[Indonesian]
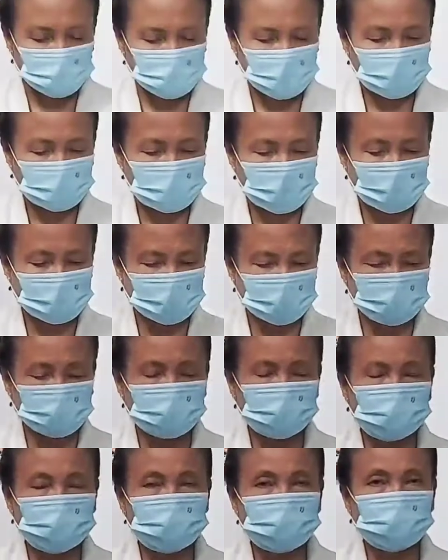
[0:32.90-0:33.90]
Bapak,
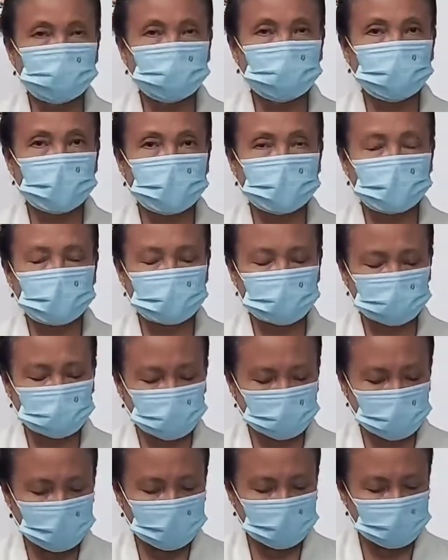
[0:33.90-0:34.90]
Ibu,
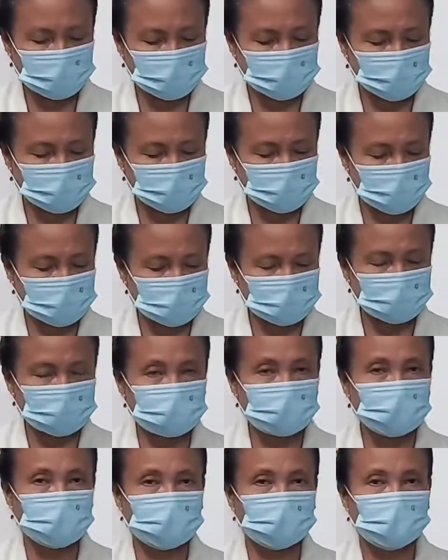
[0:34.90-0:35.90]
saudara-saudari terkasih,